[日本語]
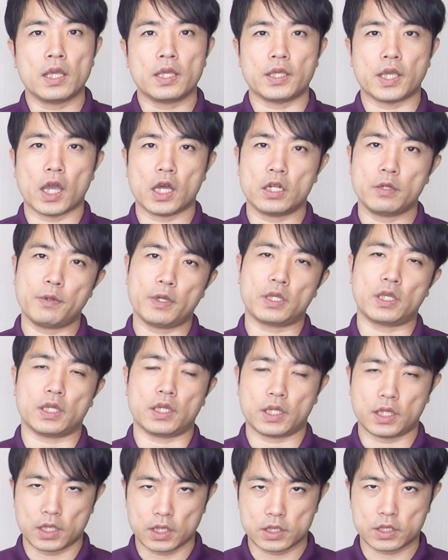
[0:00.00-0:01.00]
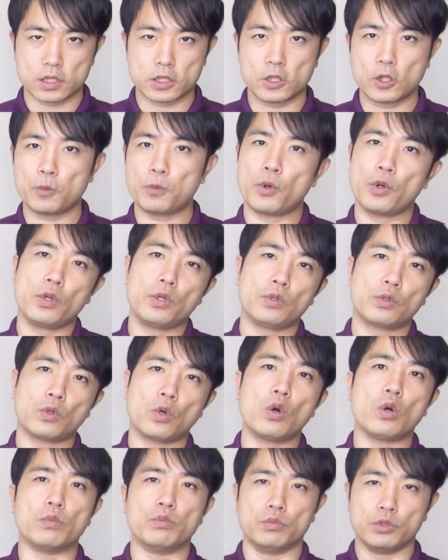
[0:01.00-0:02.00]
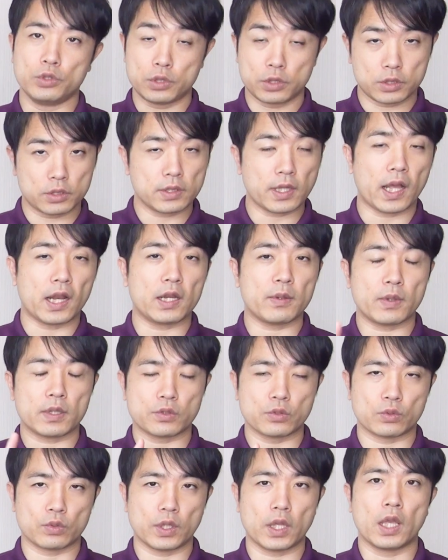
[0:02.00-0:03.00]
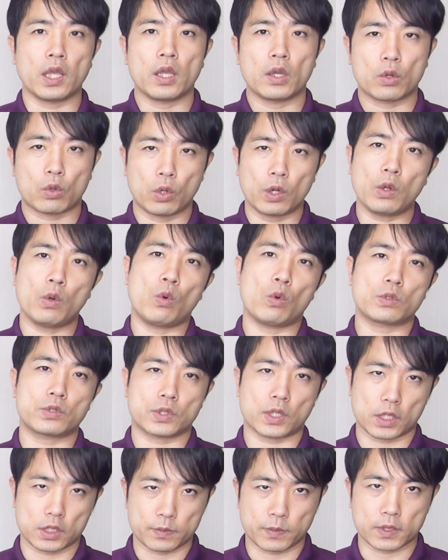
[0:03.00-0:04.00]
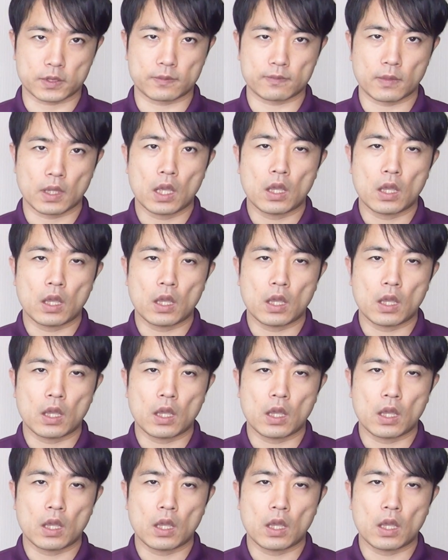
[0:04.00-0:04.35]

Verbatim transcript: やるべき必須のポイントを6つありますので、これをお伝えします。